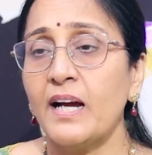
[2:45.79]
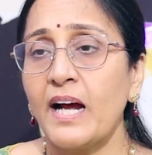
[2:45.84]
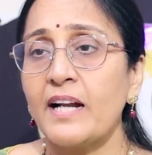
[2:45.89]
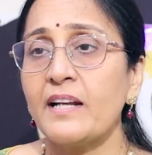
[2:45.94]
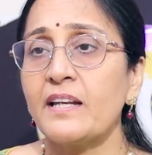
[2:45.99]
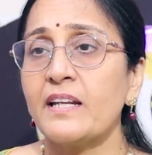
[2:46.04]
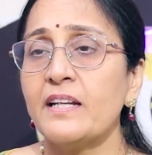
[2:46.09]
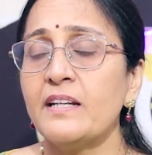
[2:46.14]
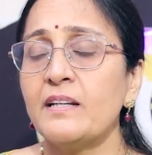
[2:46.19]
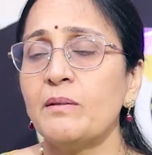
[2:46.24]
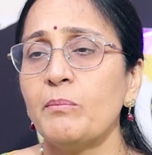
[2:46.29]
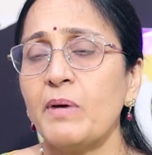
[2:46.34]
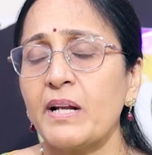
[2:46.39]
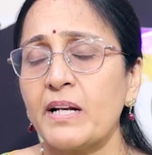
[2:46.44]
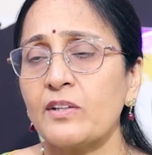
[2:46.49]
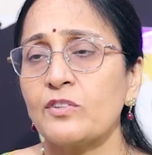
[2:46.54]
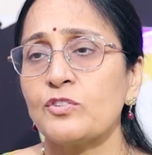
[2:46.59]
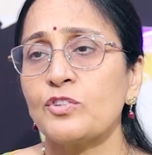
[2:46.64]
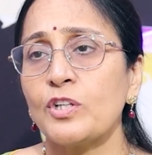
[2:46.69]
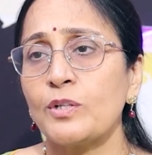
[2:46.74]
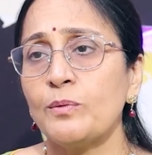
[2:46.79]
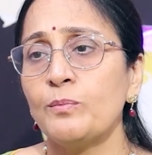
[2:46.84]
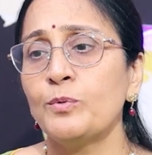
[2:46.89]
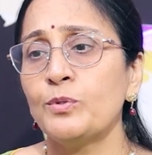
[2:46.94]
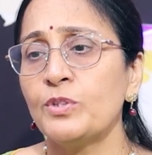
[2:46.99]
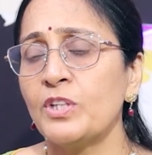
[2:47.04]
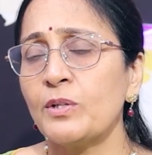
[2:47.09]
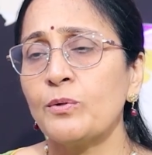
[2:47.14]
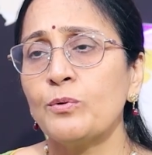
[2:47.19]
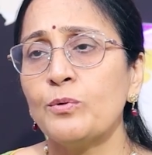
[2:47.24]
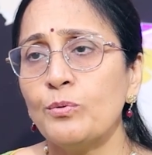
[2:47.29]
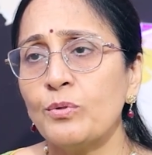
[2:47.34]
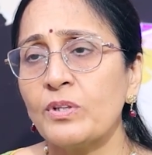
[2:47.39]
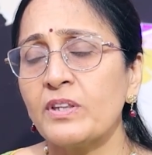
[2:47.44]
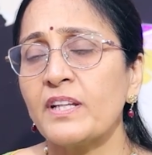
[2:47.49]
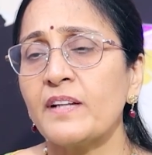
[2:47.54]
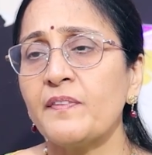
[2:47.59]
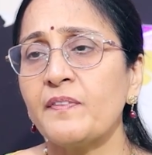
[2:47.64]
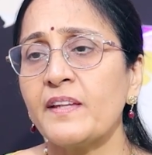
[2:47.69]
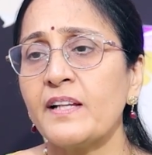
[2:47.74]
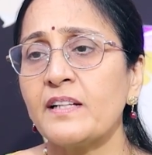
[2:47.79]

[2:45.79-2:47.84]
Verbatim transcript: అంటే ఏంటి మనకు జలుబు దగ్గు ఉందని